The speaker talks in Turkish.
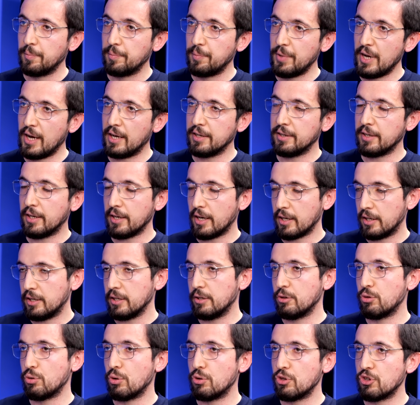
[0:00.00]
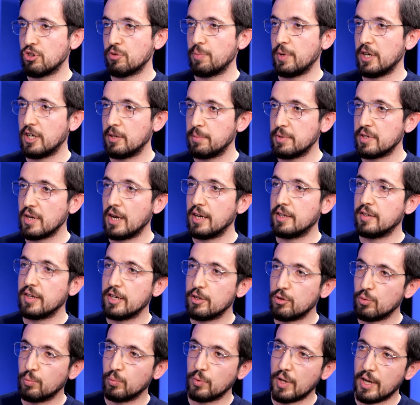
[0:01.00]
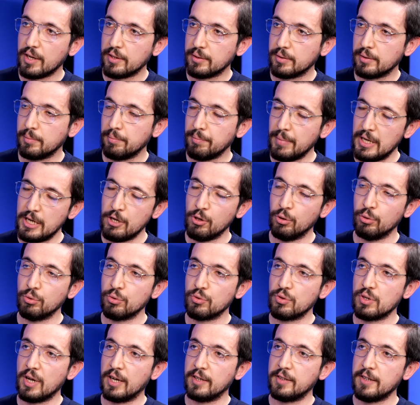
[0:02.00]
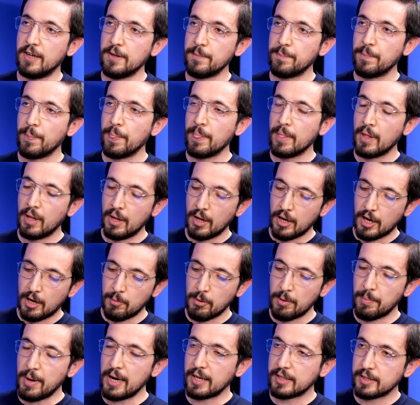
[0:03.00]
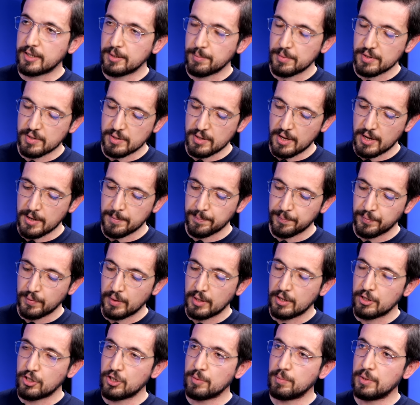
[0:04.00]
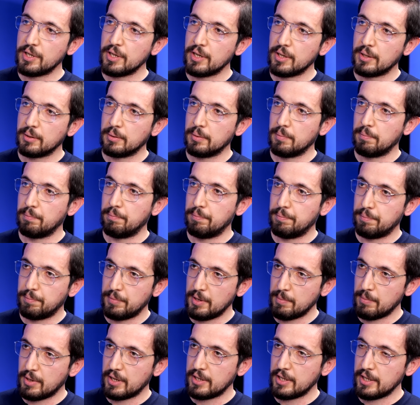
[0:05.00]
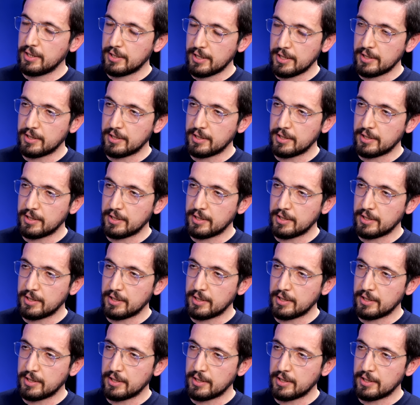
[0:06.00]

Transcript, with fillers: Bir yandan akıllı sözleşmeleri biz Ethereum'dan biliyoruz zaten. Evet, Ama baktığımızda şimdi bir money